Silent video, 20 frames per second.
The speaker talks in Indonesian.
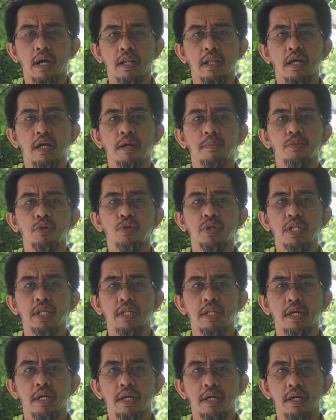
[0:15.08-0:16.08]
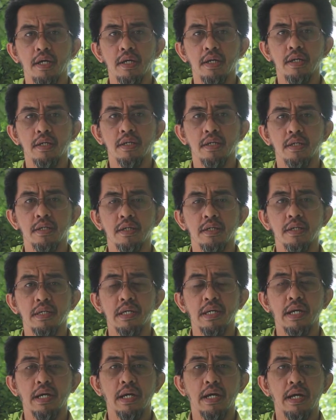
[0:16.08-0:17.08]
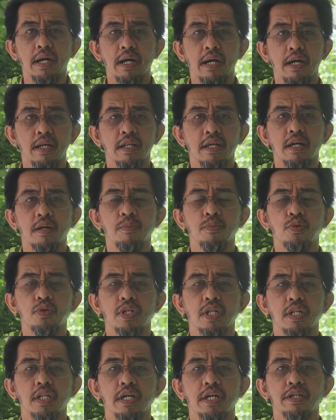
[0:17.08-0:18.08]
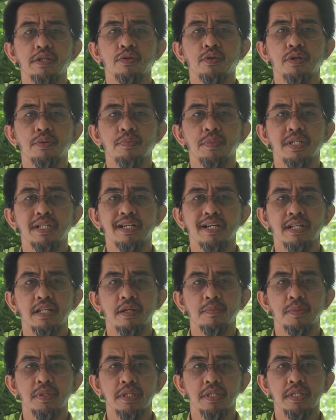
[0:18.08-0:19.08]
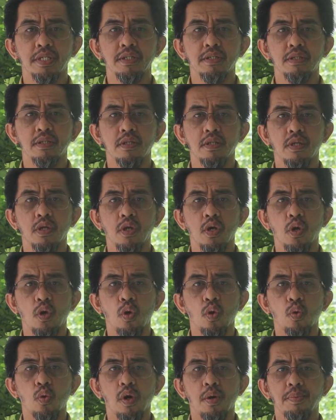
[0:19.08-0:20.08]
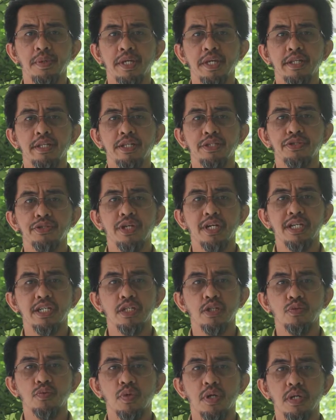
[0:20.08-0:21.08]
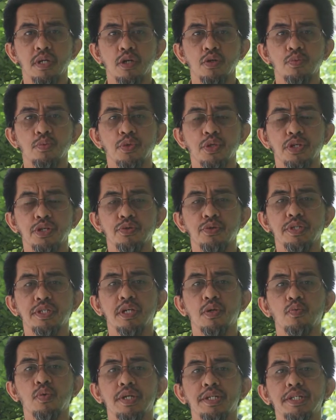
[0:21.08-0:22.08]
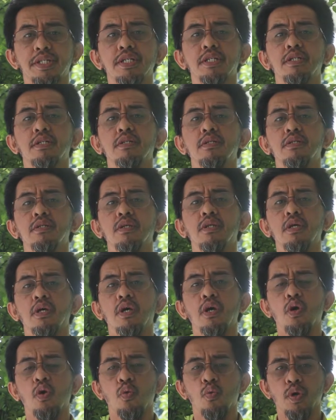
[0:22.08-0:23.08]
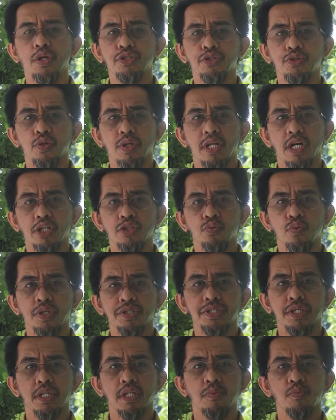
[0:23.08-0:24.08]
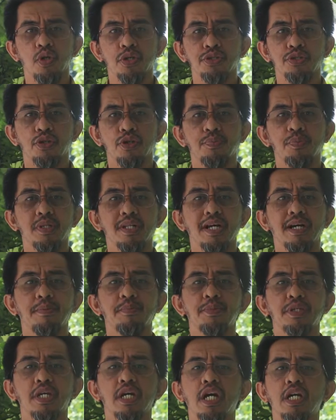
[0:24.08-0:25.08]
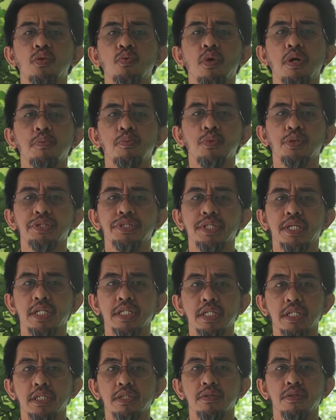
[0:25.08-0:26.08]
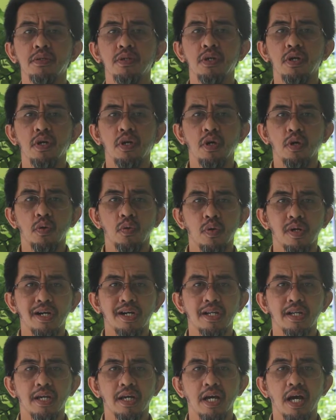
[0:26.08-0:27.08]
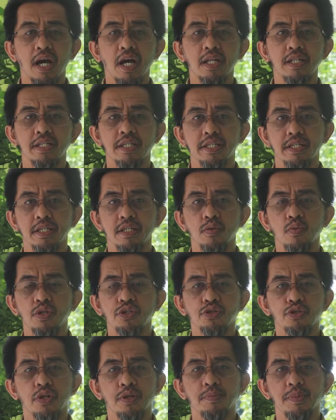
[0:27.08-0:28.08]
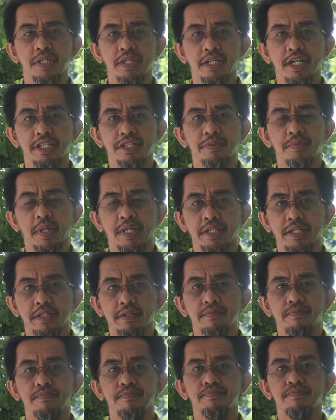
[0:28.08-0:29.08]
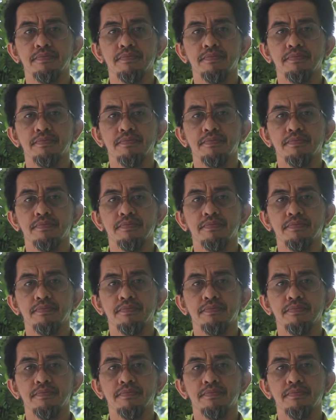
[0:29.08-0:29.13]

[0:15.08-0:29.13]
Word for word: Alhamdulillah. Alhamdulillahirabbil alamin. Wa bihi nasta'inu ala umuri dunya waddin. Wassalatu wassalamu asrafil anbiya'i wal mursalin wa ala alihi wa sahbihi ajmain.